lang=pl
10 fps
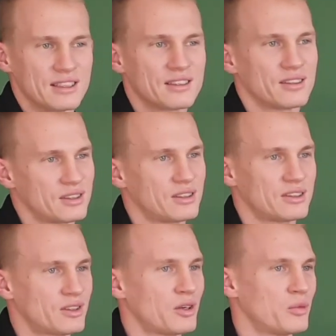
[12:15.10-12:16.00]
to,
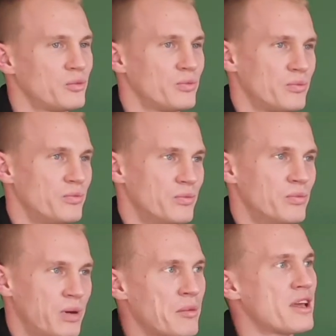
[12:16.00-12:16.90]
to
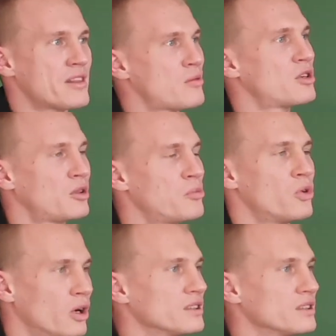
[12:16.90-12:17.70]
pamiętam, że to było